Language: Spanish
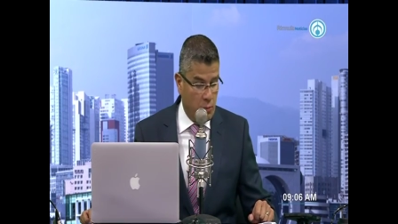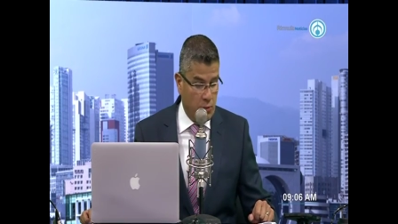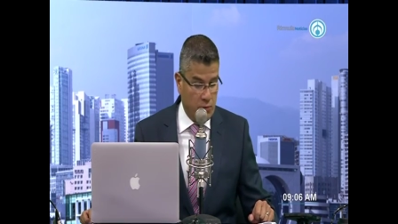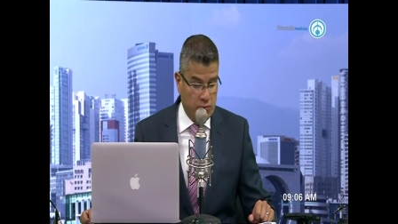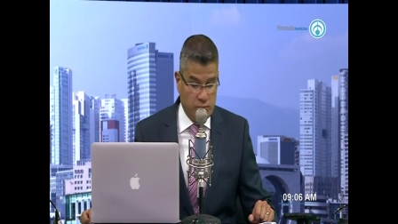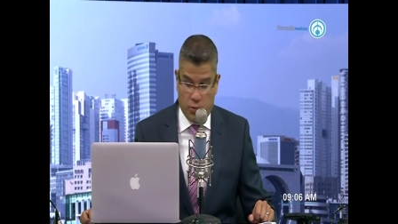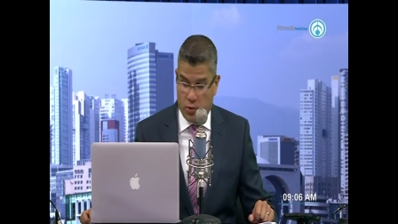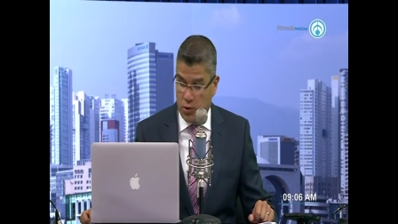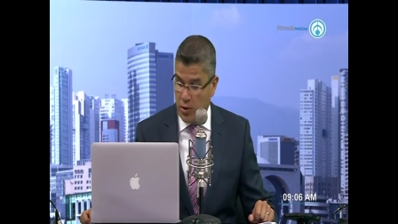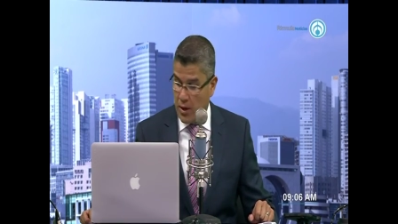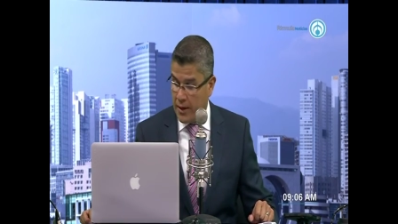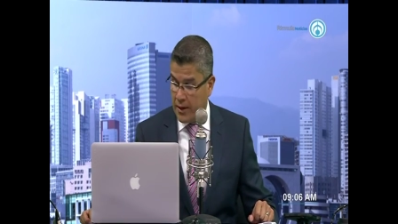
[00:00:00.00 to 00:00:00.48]

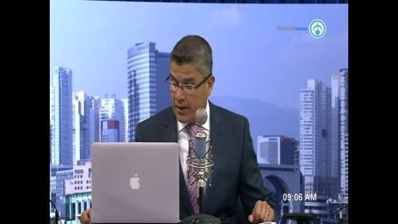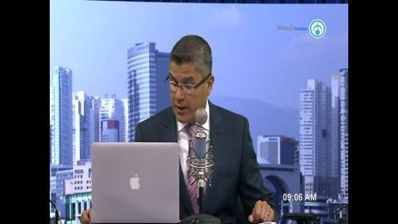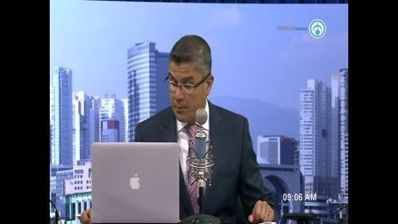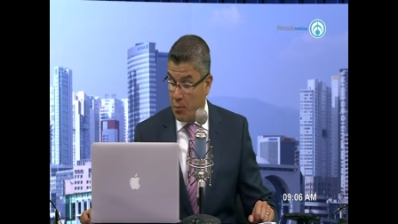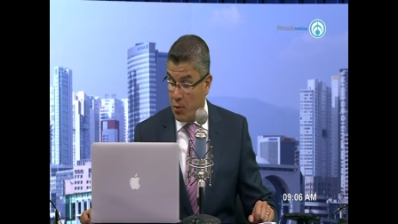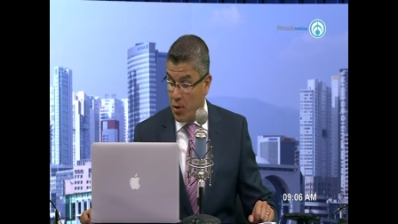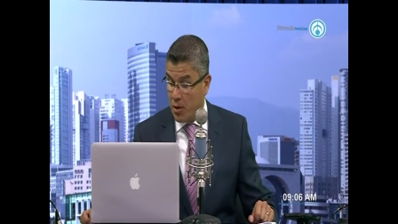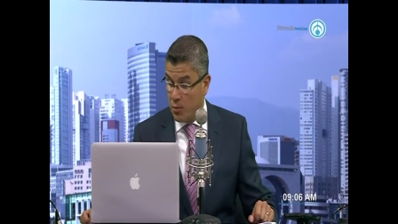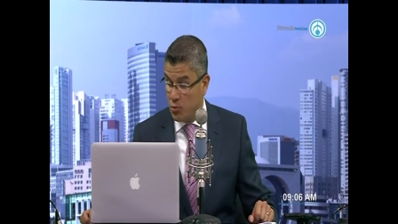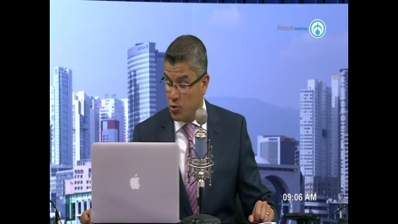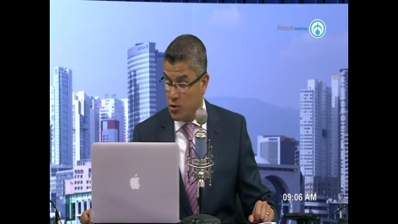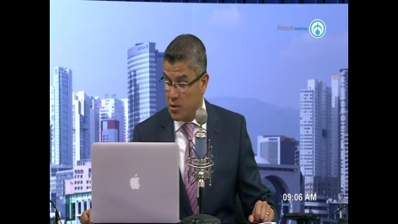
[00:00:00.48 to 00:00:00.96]
pues hay que
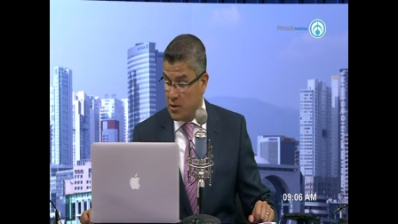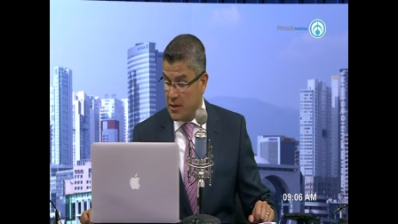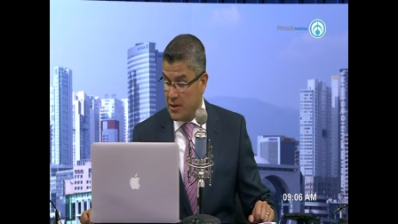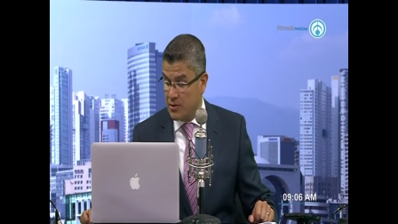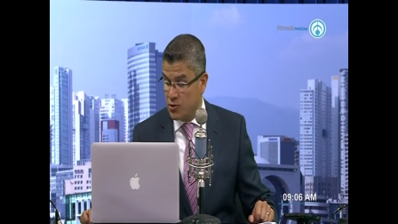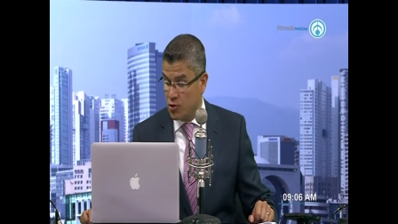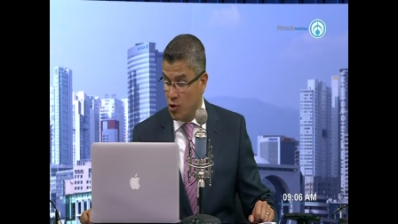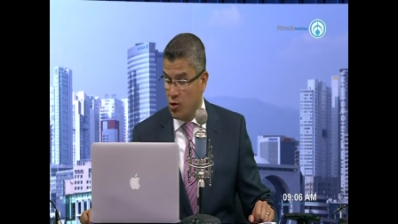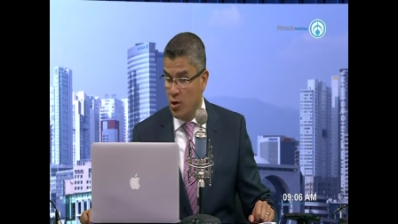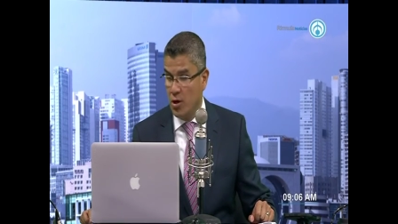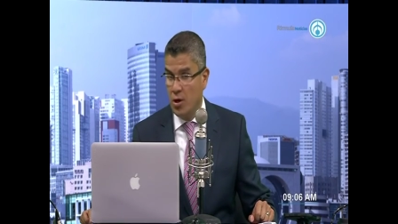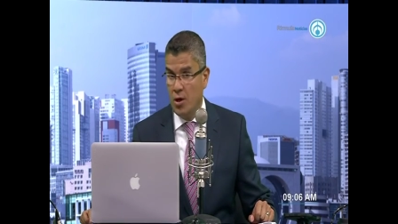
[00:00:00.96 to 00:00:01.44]
poner mucha
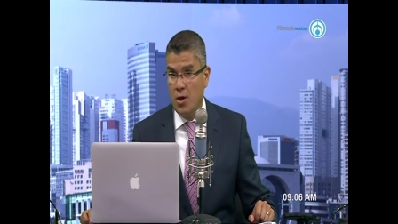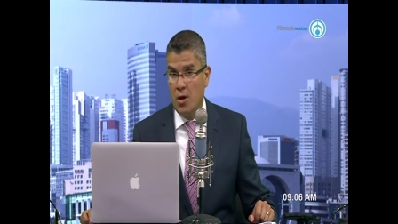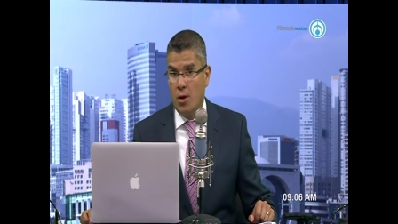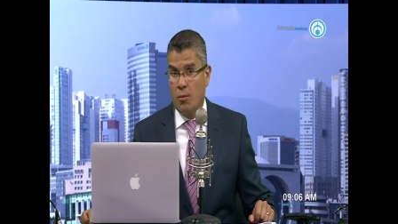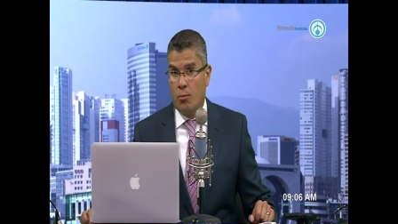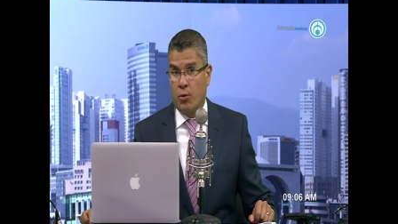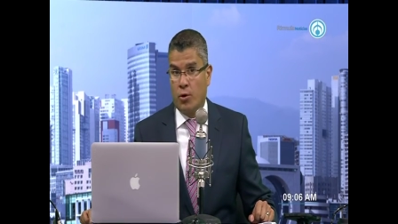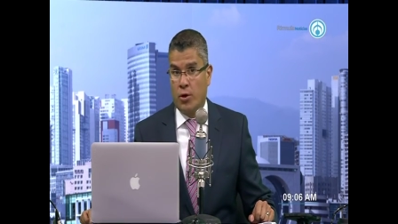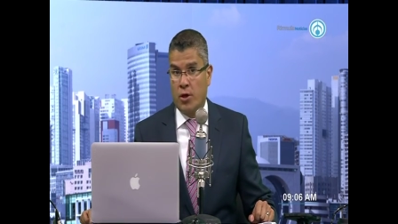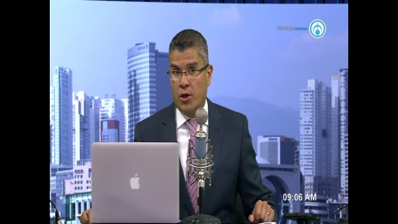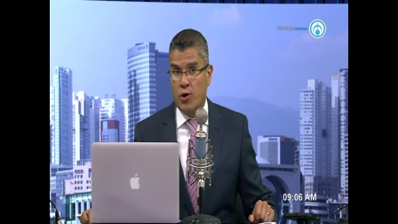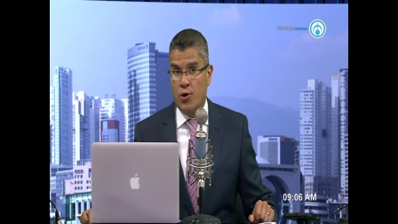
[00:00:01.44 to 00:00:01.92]
atención
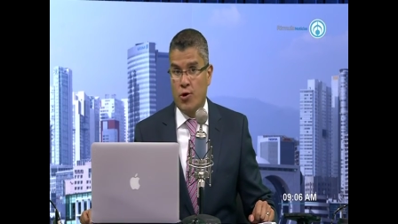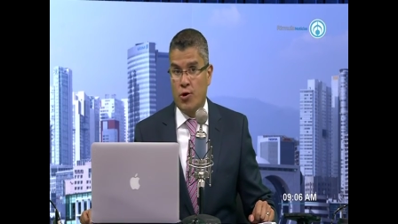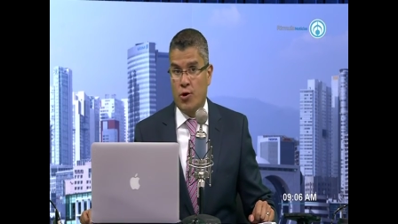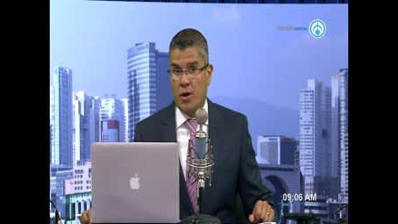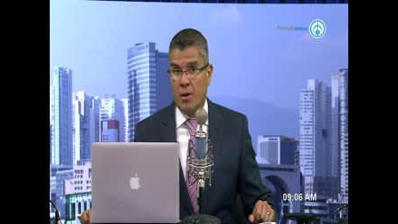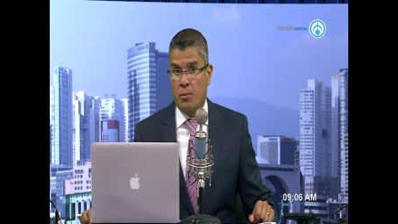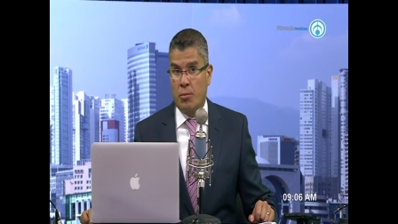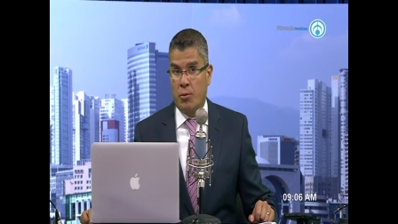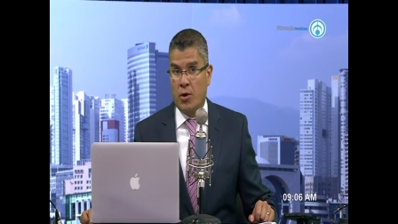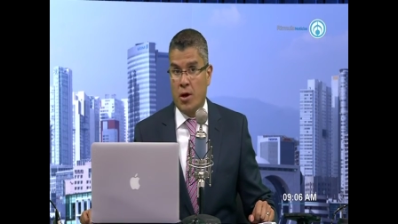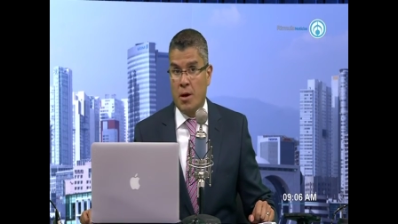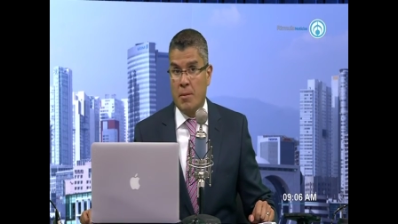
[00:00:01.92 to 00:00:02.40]
porque yo creo
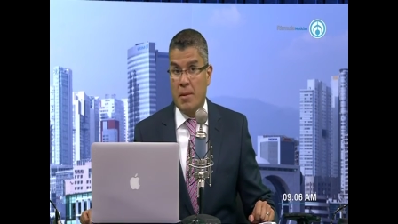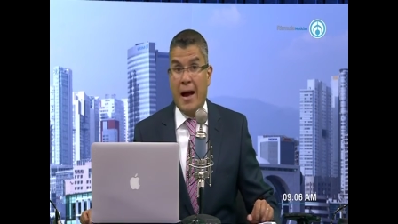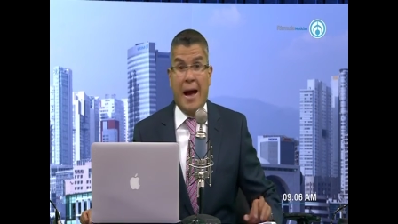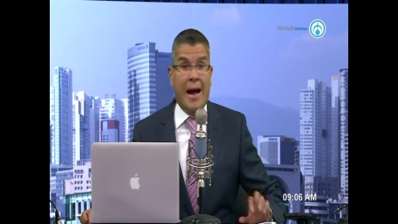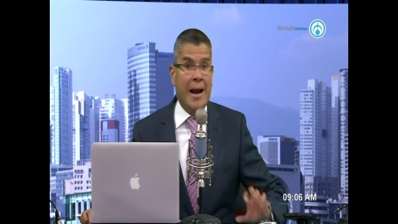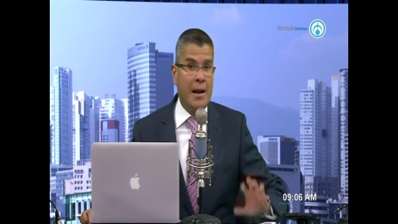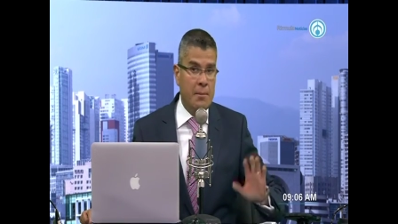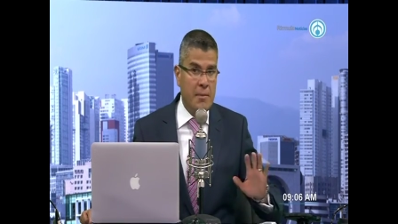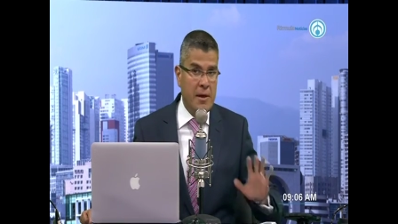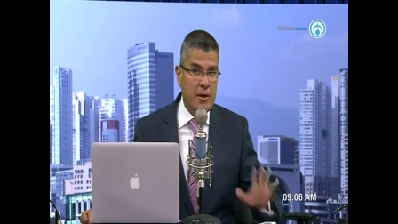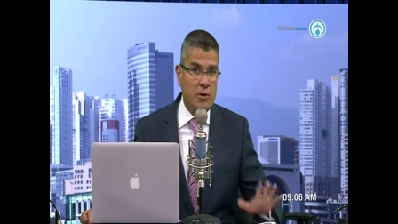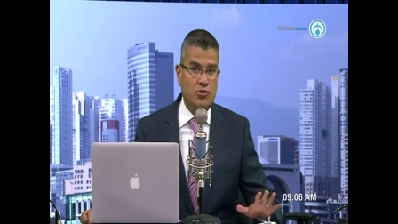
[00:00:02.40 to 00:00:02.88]
que el programa,
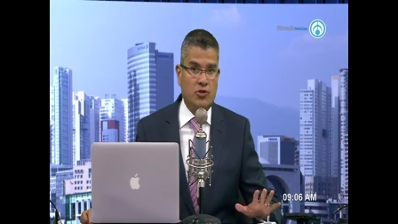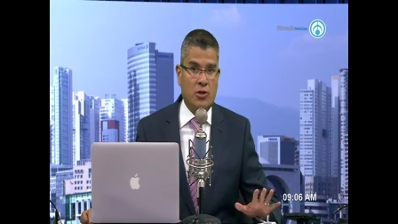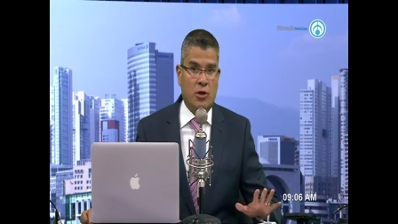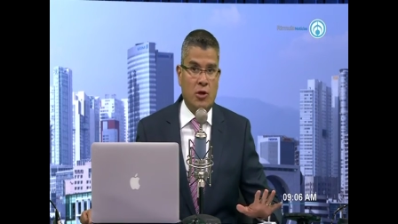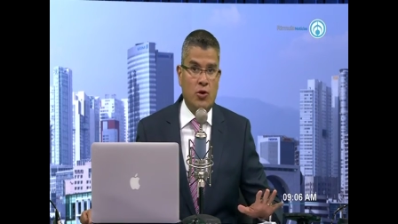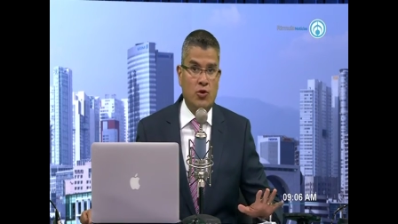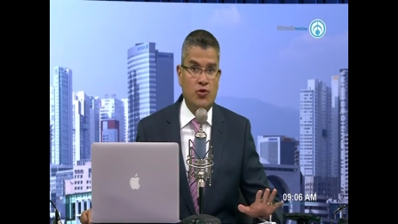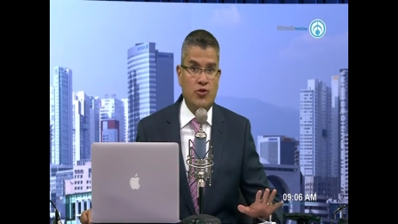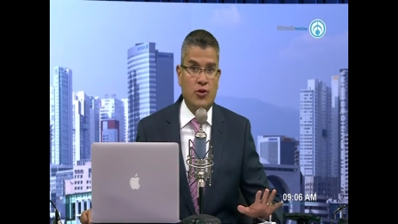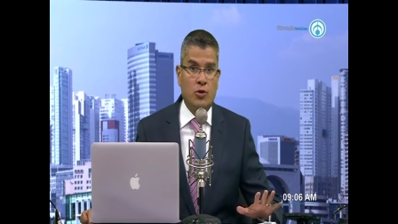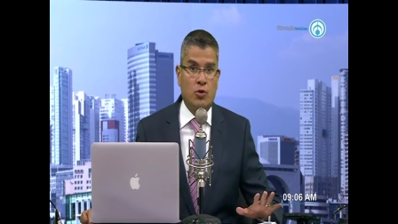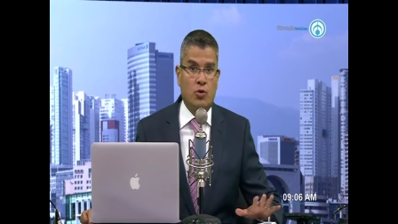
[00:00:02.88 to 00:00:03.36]
al menos el
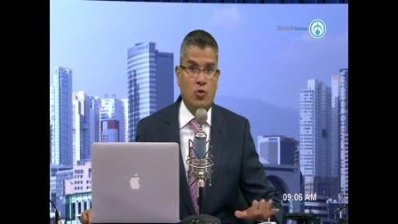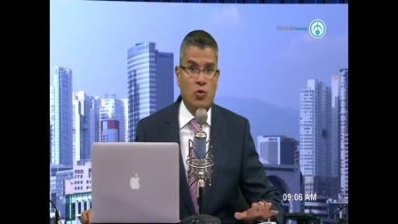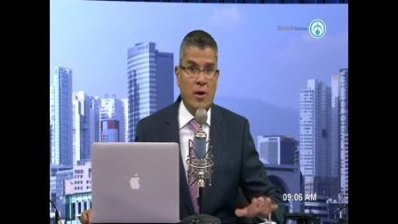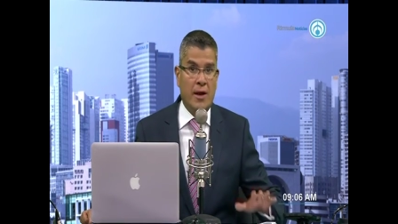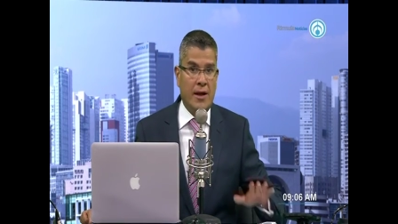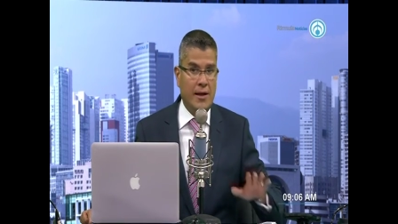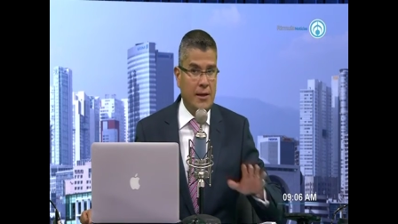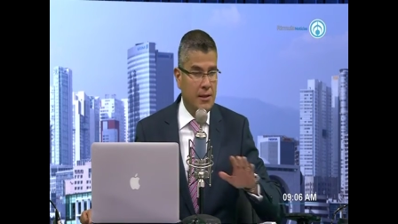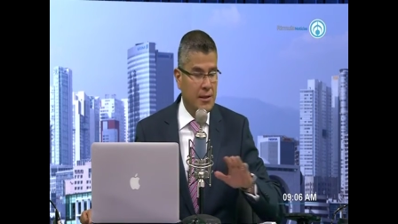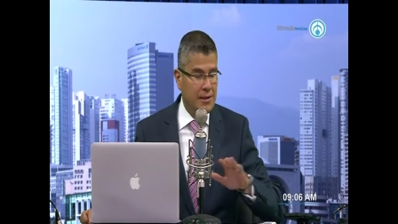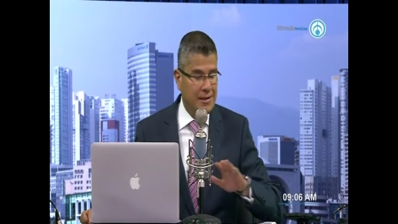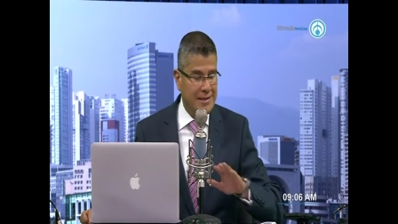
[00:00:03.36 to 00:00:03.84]
no circula,